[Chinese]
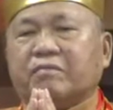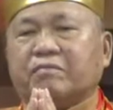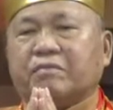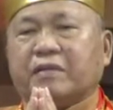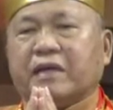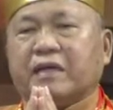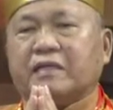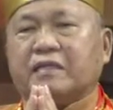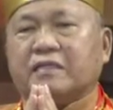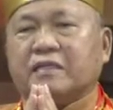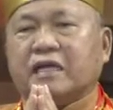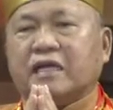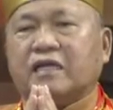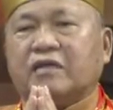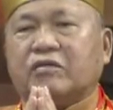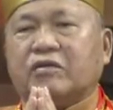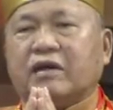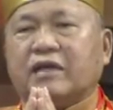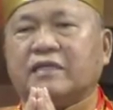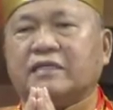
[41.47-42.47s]
百
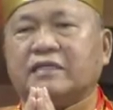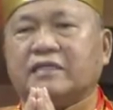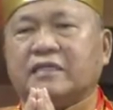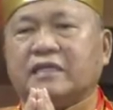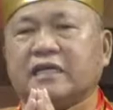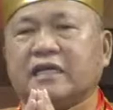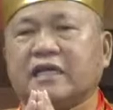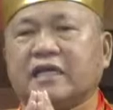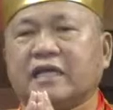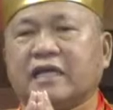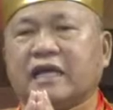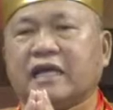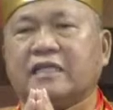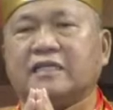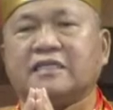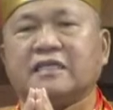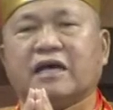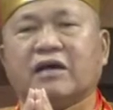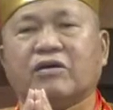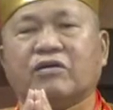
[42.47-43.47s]
千万劫
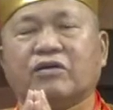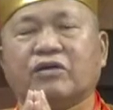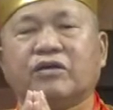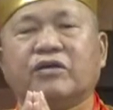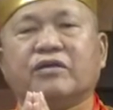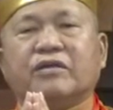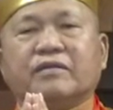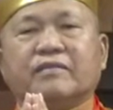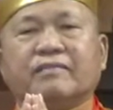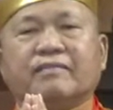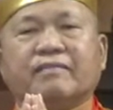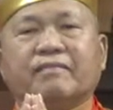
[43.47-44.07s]
难遭遇。